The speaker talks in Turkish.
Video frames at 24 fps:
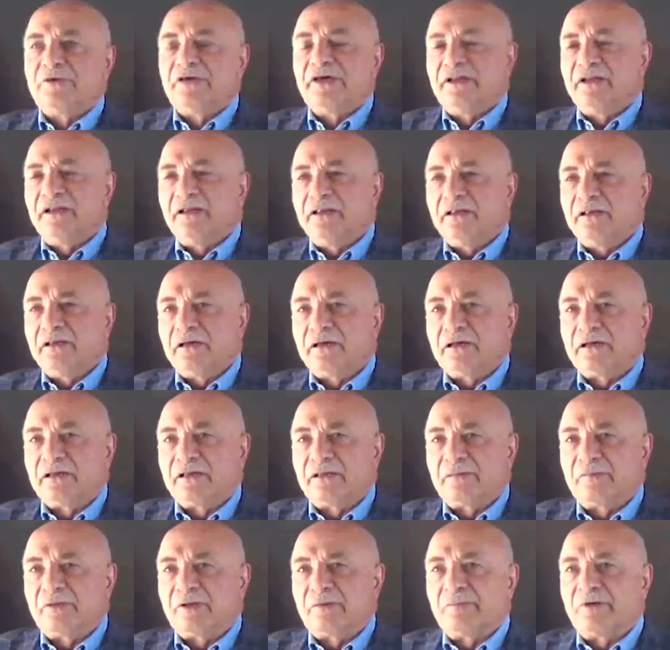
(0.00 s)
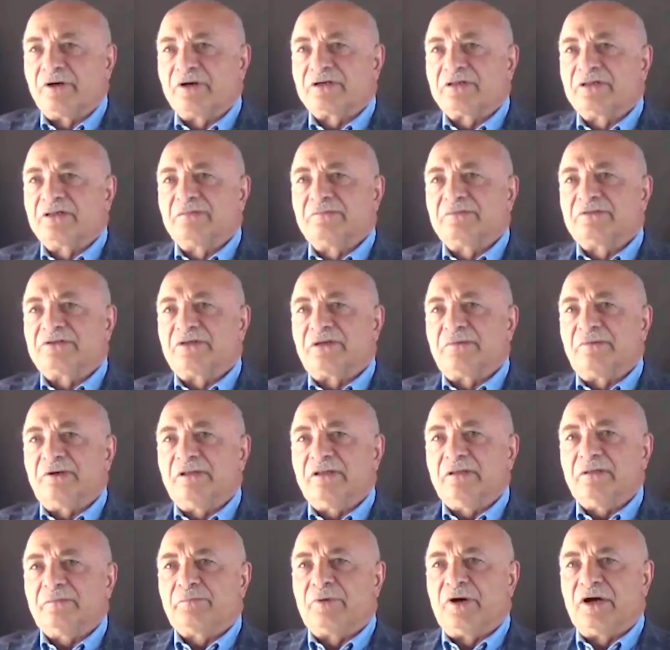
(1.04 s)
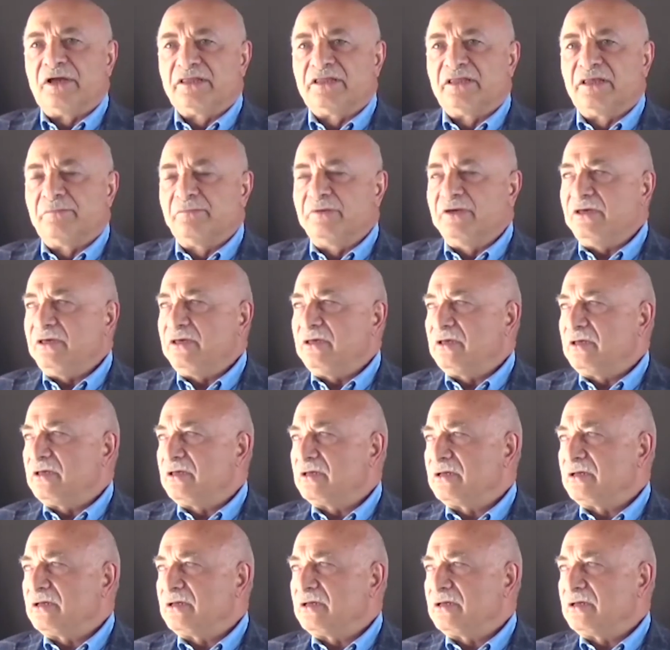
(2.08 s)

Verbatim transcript: Genel anlamda baktığımız zaman pandemi